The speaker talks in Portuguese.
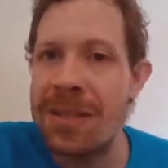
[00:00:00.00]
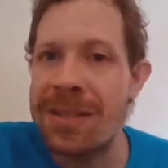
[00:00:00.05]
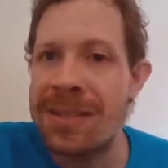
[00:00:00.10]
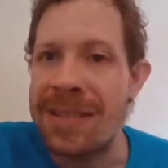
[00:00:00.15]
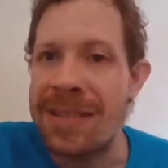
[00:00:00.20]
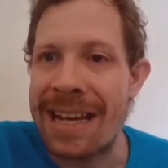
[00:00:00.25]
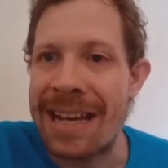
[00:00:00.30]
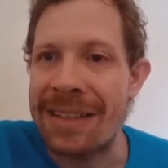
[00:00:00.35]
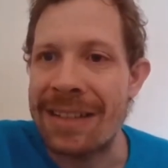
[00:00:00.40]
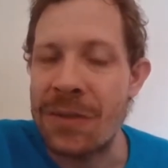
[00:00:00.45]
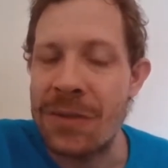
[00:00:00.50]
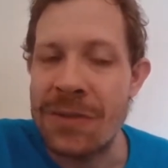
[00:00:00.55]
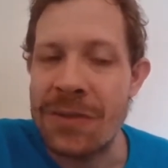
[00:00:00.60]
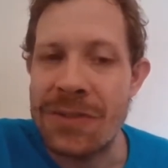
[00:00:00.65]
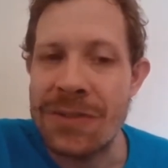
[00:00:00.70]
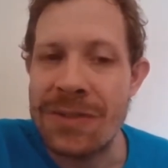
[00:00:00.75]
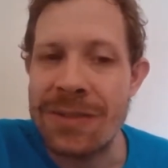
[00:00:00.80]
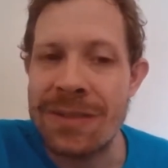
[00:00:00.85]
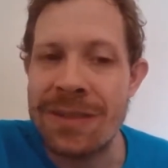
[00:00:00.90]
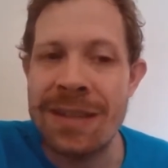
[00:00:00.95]

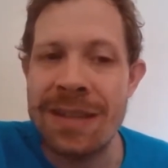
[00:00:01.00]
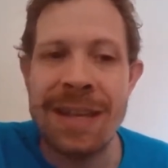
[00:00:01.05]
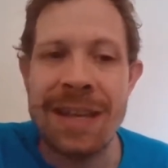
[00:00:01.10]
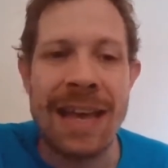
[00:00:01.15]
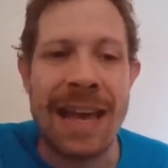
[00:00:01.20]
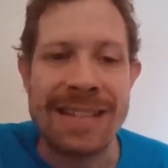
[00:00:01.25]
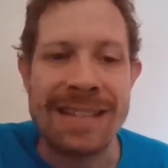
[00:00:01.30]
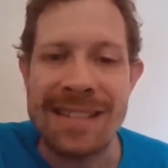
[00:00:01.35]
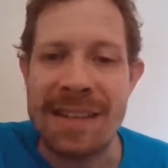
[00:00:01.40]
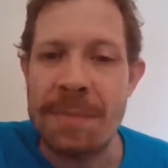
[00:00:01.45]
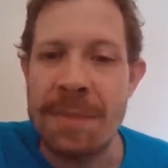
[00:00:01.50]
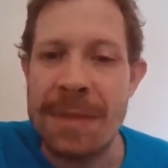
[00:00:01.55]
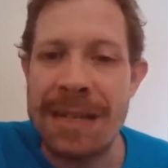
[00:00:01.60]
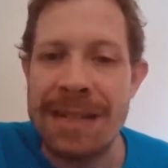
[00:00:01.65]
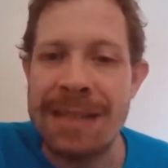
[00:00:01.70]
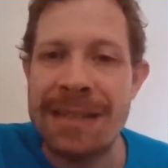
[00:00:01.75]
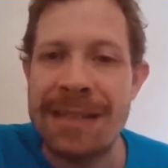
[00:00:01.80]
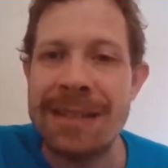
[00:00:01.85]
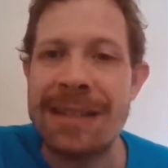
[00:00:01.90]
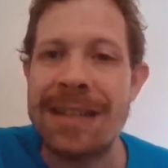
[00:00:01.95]
estratos a
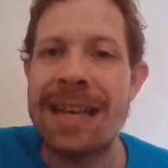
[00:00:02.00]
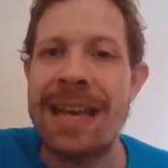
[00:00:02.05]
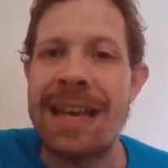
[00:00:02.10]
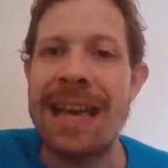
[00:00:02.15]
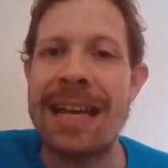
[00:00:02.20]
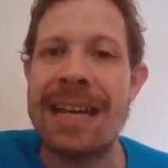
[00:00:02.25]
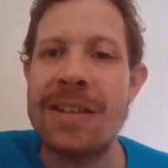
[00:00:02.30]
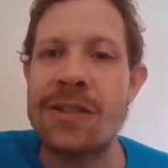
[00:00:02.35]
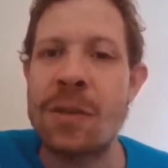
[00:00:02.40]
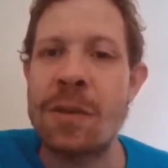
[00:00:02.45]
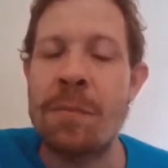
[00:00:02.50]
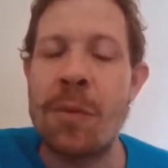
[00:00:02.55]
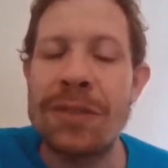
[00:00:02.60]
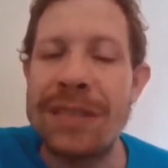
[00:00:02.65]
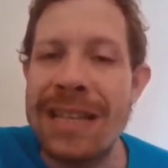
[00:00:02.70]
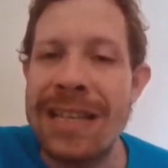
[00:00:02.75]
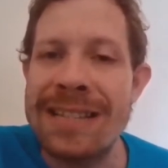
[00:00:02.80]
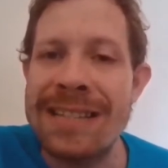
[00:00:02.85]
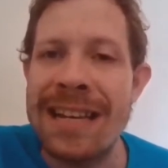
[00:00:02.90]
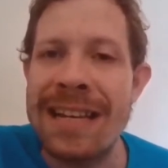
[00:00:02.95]
semana ela só
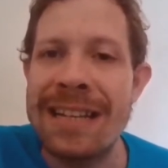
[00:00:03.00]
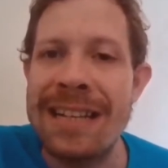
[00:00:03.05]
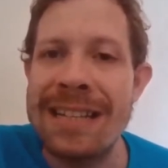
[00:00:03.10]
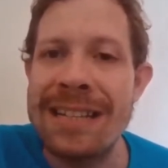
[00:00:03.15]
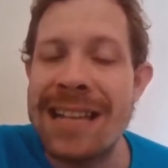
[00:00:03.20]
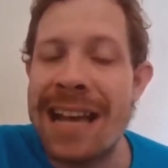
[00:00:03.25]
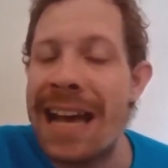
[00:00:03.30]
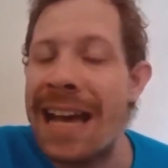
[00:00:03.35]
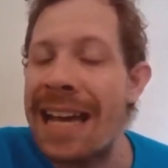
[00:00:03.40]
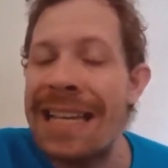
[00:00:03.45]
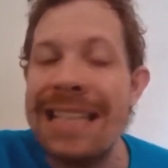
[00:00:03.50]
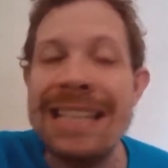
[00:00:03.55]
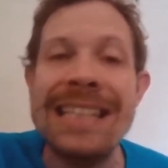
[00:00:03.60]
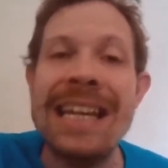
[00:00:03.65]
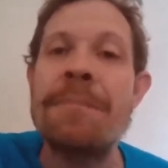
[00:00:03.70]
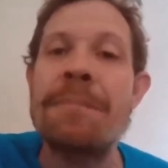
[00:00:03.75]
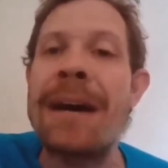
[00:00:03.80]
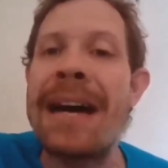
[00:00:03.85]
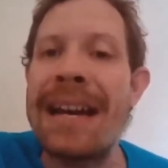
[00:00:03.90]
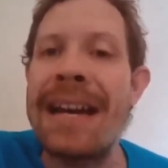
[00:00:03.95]
potencializa
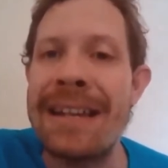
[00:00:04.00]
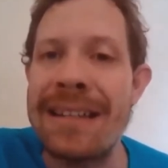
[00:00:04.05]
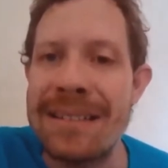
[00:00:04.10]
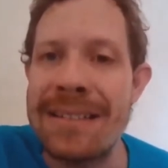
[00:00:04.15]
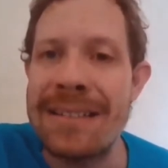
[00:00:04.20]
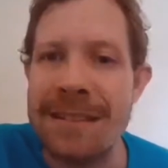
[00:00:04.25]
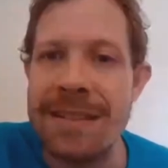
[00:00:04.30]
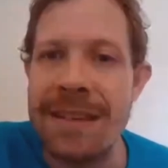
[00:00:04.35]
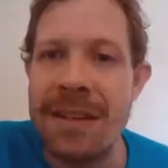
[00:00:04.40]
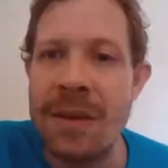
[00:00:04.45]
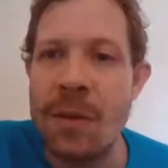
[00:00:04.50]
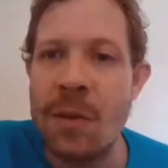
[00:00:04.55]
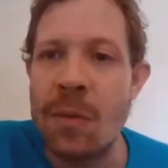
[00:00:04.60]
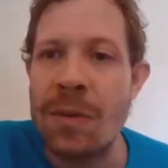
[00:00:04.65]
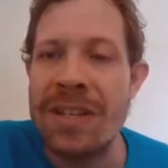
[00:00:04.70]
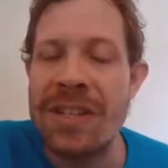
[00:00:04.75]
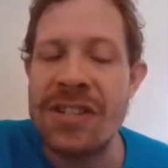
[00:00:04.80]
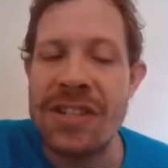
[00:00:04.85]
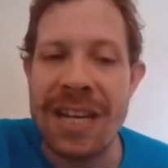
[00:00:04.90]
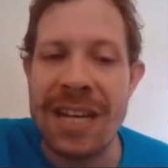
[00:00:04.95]
ainda mais
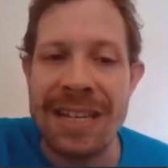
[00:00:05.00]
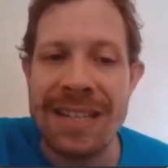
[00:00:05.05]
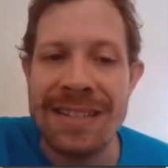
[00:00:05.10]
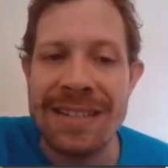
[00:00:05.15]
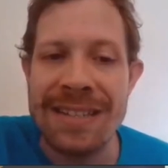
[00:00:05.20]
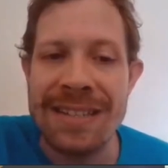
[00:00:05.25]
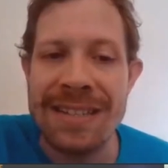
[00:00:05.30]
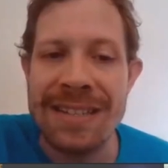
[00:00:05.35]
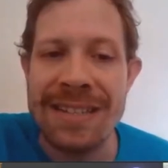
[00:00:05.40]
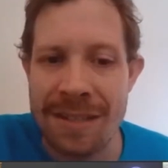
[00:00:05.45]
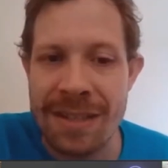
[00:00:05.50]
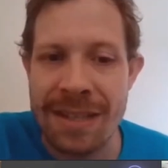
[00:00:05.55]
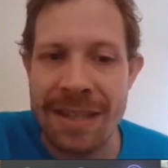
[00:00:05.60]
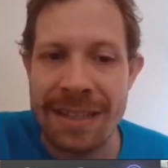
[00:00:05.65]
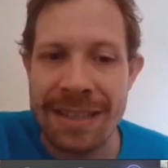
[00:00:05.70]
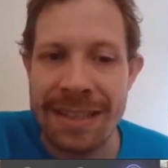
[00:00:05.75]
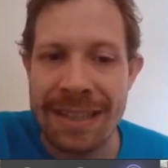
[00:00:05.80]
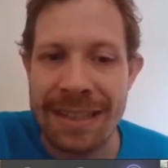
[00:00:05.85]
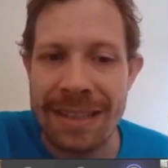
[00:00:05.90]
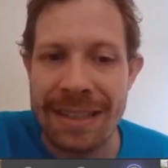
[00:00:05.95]
o que já
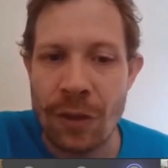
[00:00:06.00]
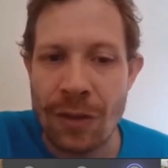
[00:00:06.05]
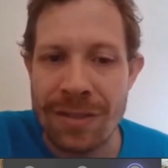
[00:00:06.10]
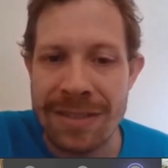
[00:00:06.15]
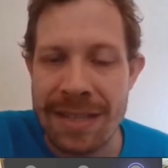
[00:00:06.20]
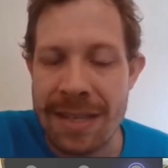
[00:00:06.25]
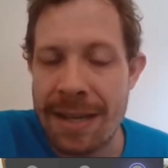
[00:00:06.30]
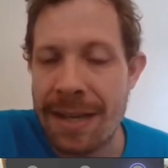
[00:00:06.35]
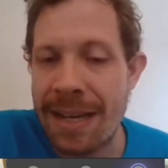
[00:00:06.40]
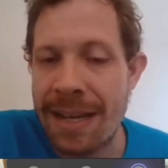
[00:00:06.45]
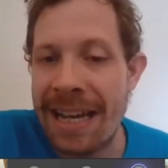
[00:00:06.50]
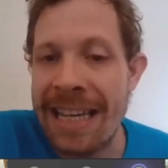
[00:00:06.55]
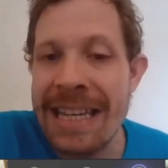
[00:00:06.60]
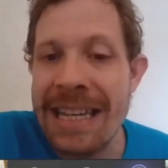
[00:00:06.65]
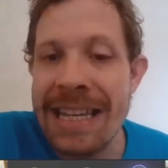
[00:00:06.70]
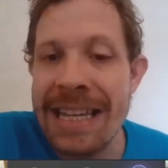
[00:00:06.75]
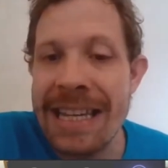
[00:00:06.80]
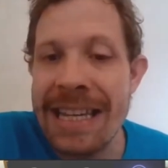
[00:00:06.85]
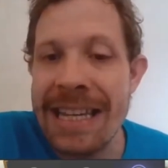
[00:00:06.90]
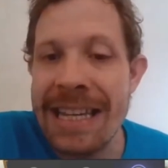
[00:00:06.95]
existe né, em nossa
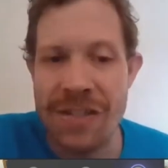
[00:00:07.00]
rica